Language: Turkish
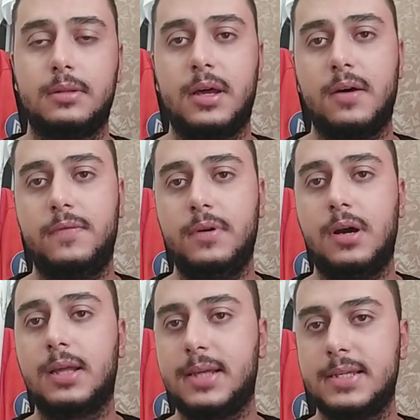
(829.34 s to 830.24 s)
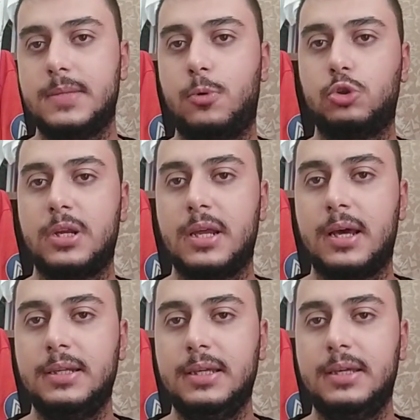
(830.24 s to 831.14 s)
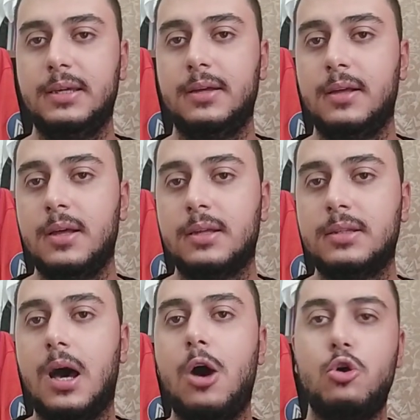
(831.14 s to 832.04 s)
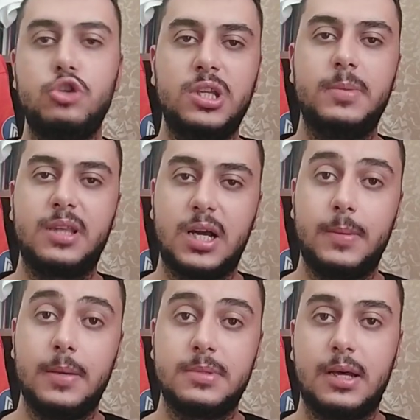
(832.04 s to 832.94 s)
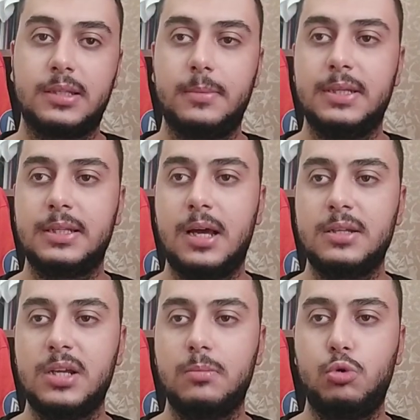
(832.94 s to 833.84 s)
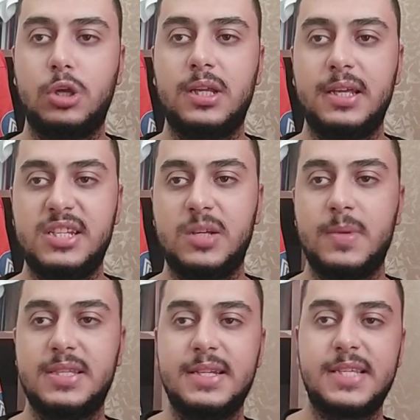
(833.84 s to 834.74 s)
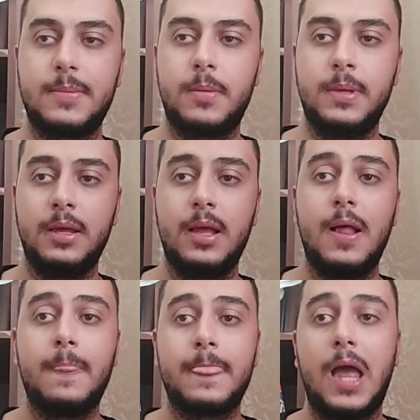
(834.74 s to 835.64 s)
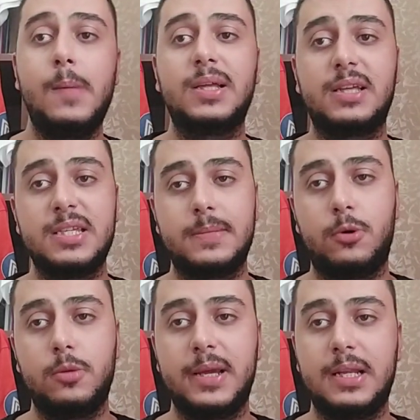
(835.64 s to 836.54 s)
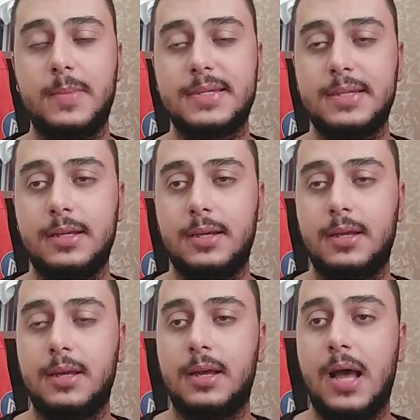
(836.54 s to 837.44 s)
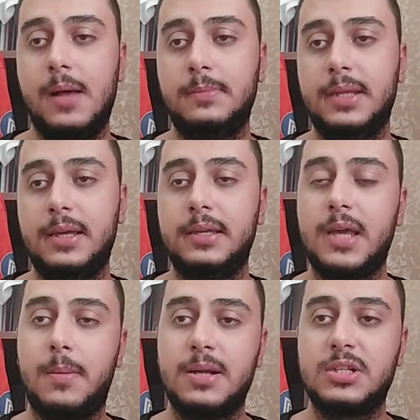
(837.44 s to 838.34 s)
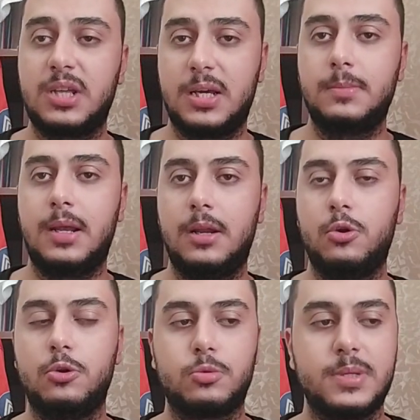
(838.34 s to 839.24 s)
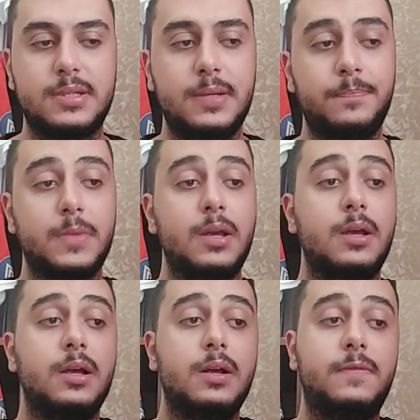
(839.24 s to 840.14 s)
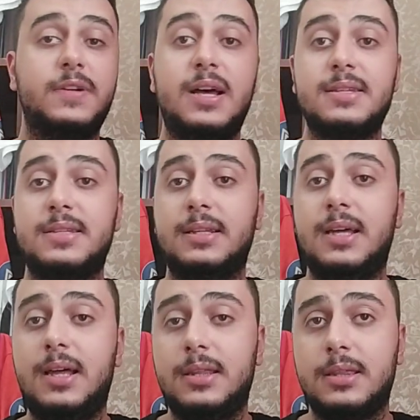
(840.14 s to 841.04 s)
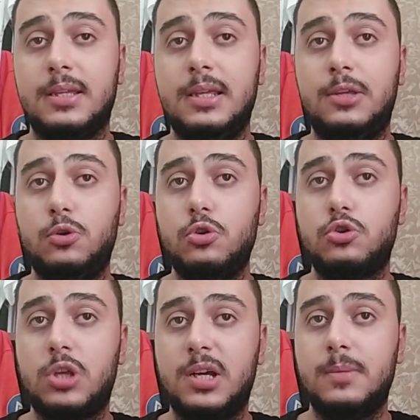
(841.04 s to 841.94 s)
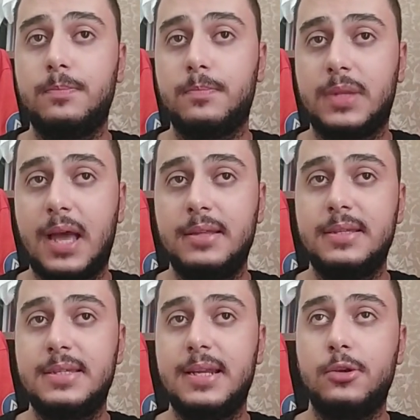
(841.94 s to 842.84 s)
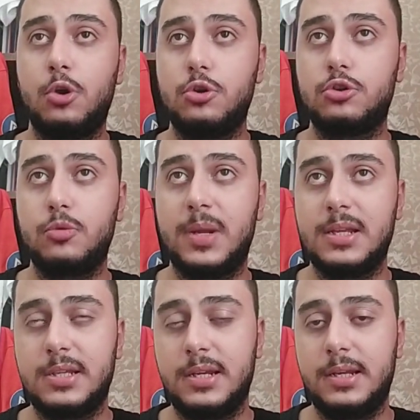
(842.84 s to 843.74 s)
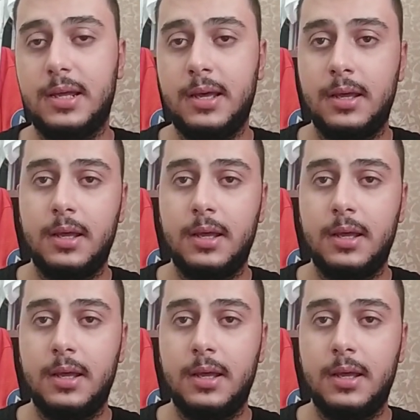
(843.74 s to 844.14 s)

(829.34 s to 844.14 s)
tarafı Hatay Spor'dan yanaydı ki daha önce de bir takıma imza atabilirdi. Ancak bu kadar gecikmesinin sebebi hem Hatay Spor'u beklemesi hem de yabancı takımlarla görüşmesi. E, Fransa'da 2-3 takım kendisiyle görüştü menajeriyle.